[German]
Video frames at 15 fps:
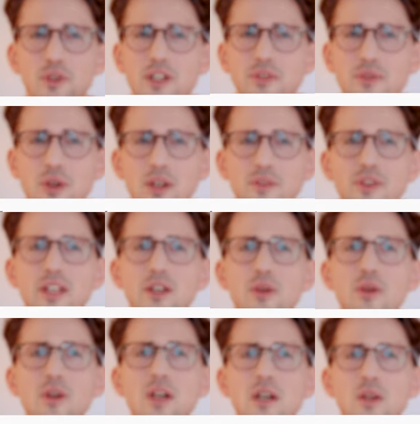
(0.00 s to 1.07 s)
für das tolle
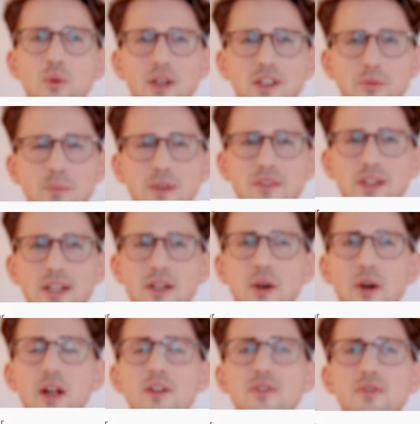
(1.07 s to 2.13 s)
Video, du hast mir sehr
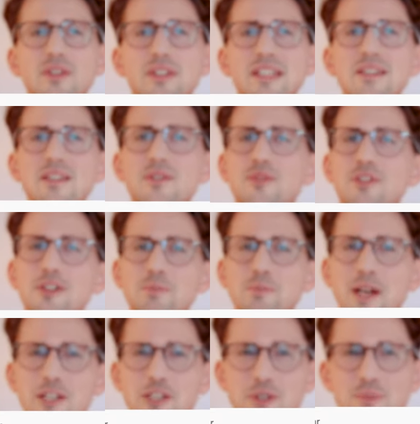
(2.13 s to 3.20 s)
geholfen, diese wird
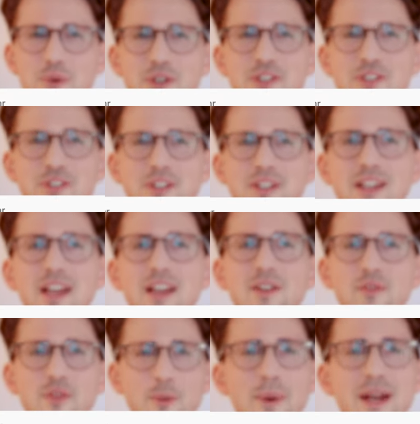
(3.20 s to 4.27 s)
mein Schmuckstück
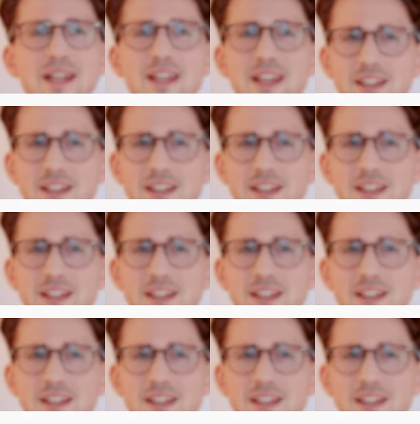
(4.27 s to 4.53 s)
für mein